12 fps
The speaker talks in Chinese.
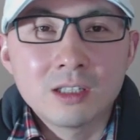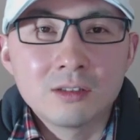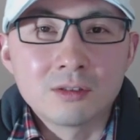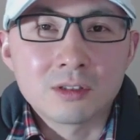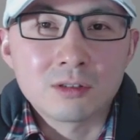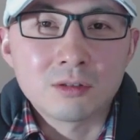
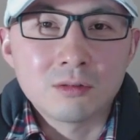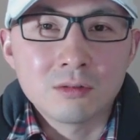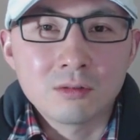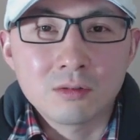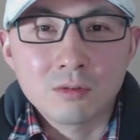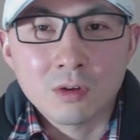又是
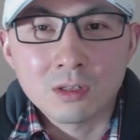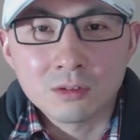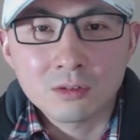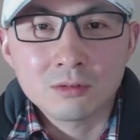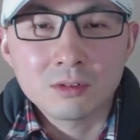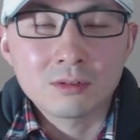从广
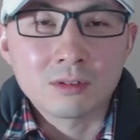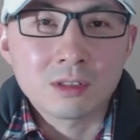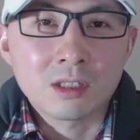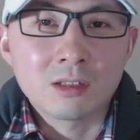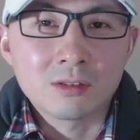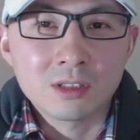东，又是
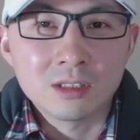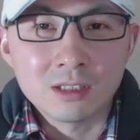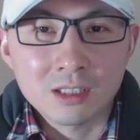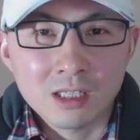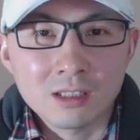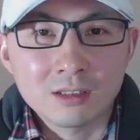到浙
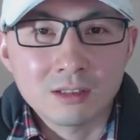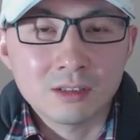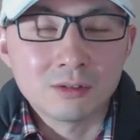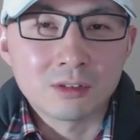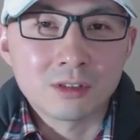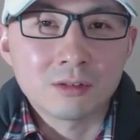江，
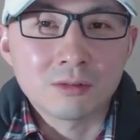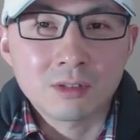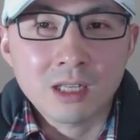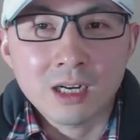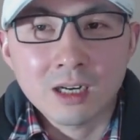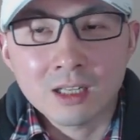又是从
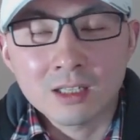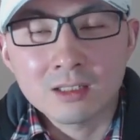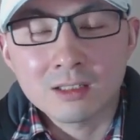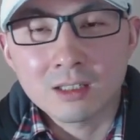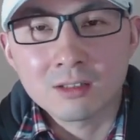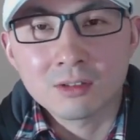大
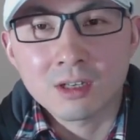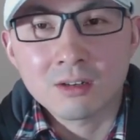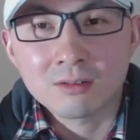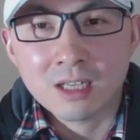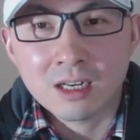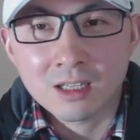连，然后到
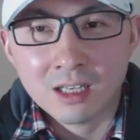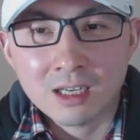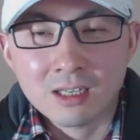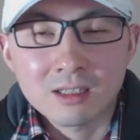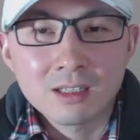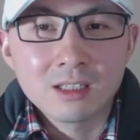澳大利亚。